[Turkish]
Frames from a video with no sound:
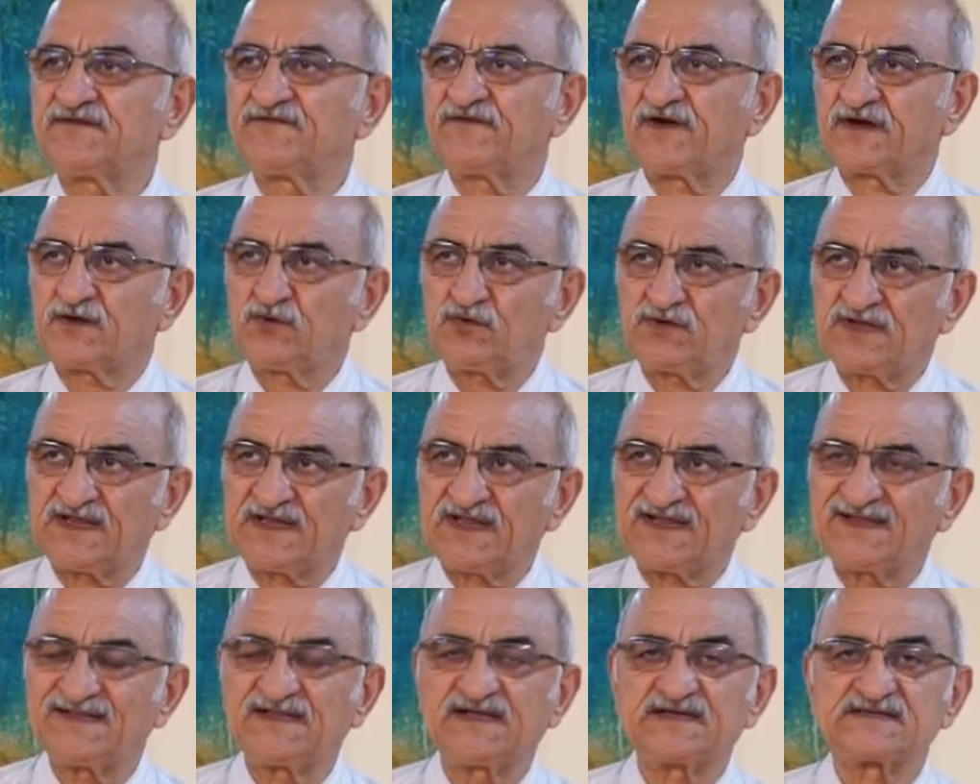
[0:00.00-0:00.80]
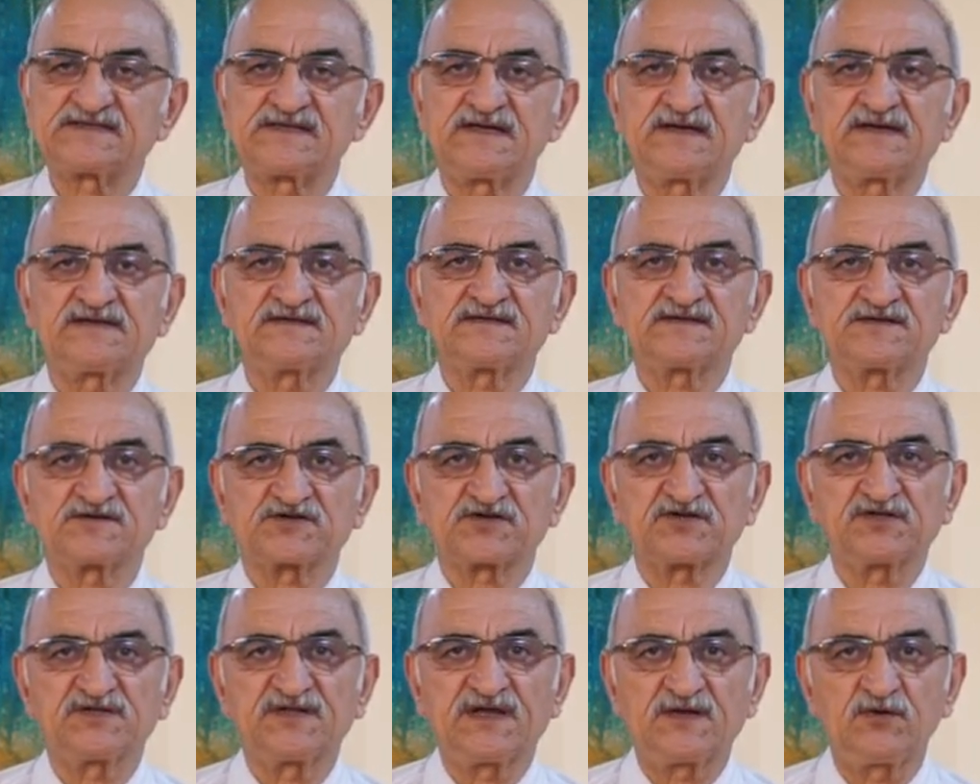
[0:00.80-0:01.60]
fakültedeki dersleriniz
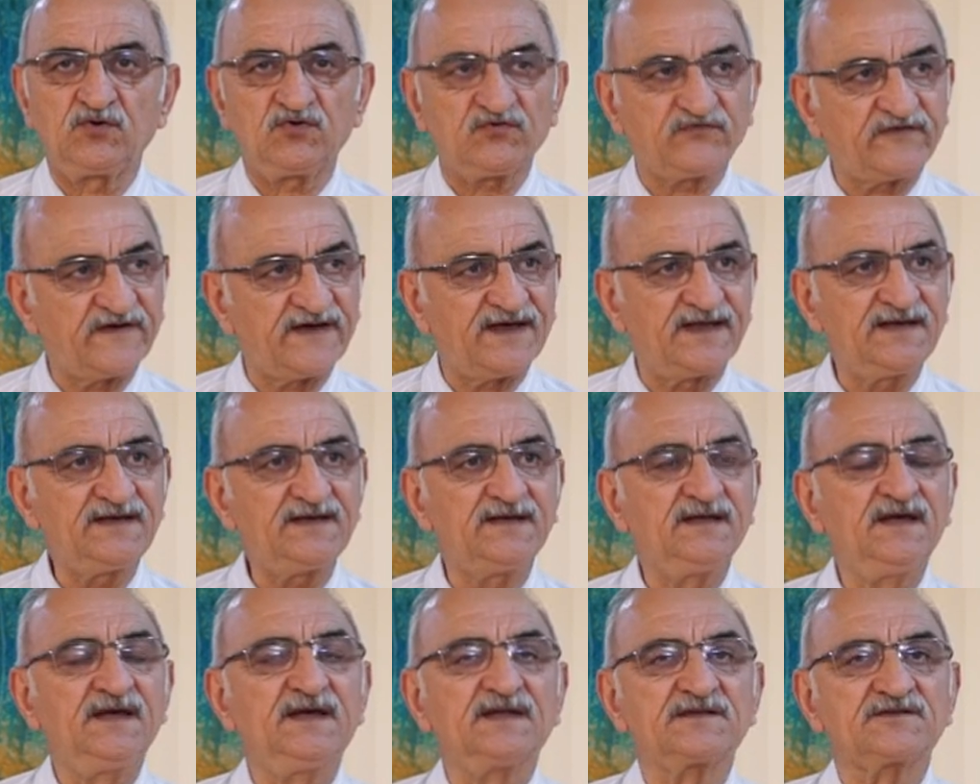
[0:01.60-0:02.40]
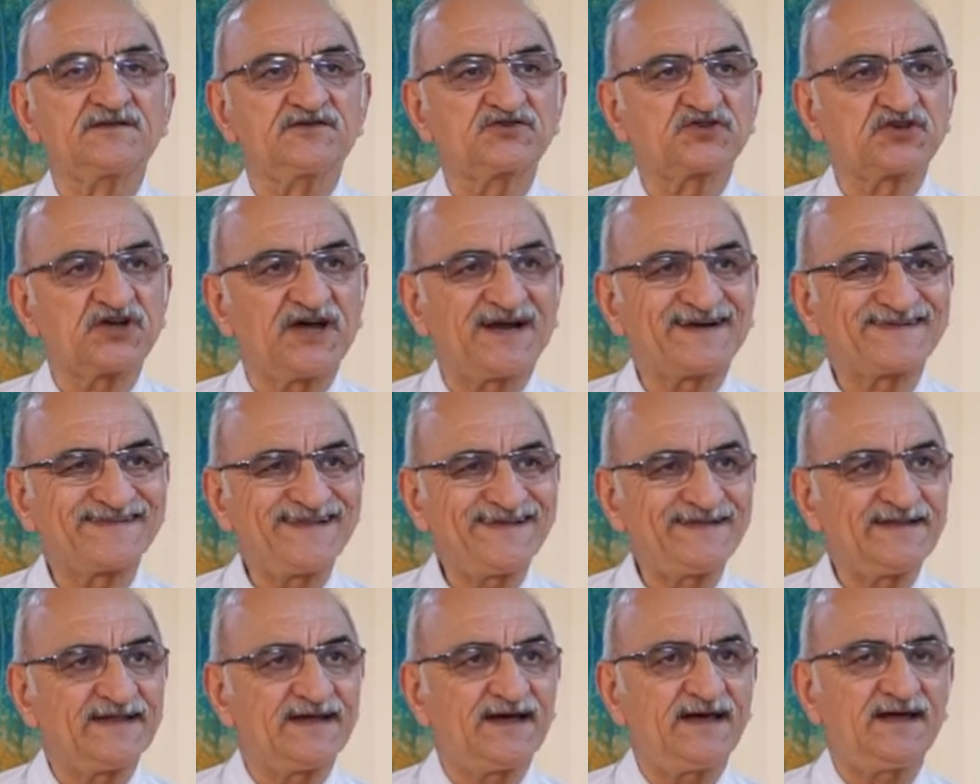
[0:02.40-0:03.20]
dışında lütfen
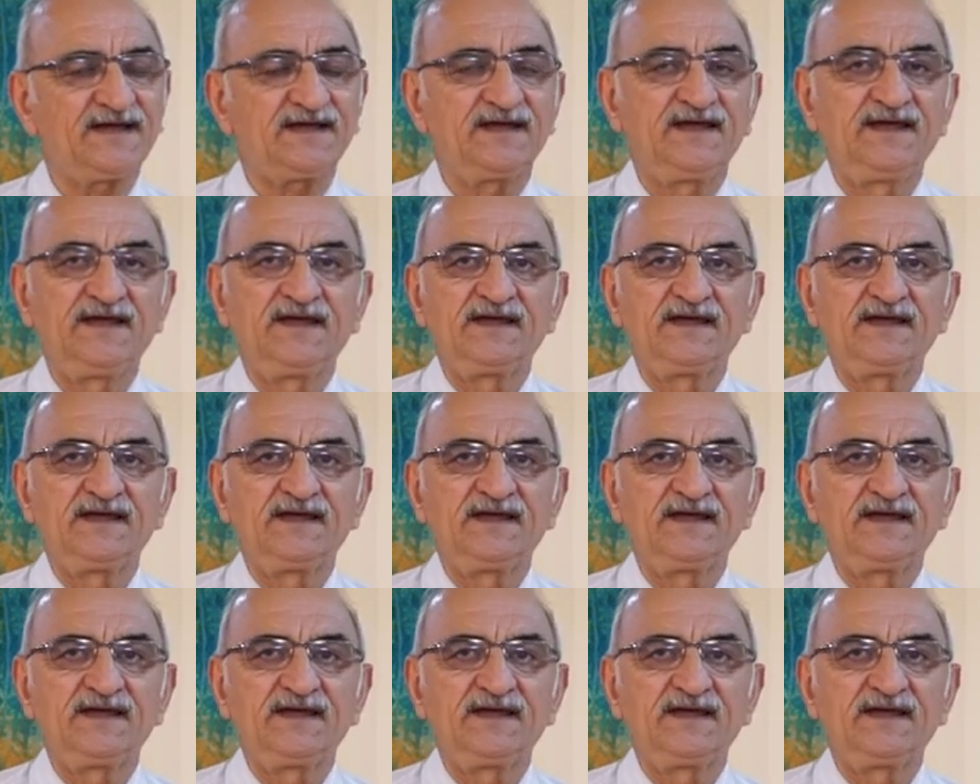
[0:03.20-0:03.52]
dışarıda da